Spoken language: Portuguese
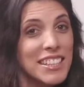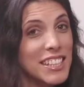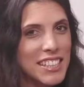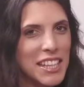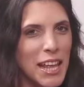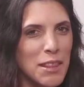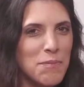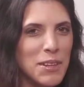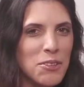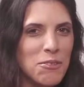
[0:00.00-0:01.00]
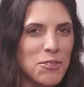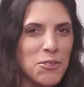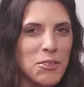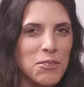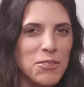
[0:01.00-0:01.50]
Se a cidade perdeu um
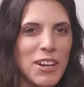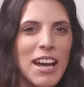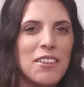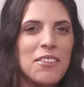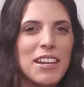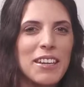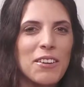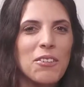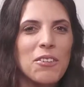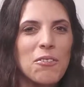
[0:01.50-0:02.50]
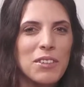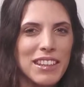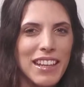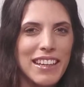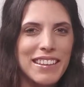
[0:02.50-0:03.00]
futuro advogado, ganhou um
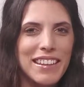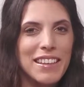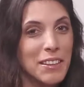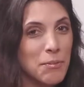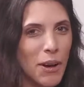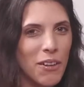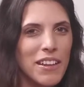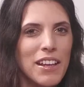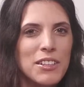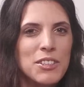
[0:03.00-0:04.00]
atleta de handball,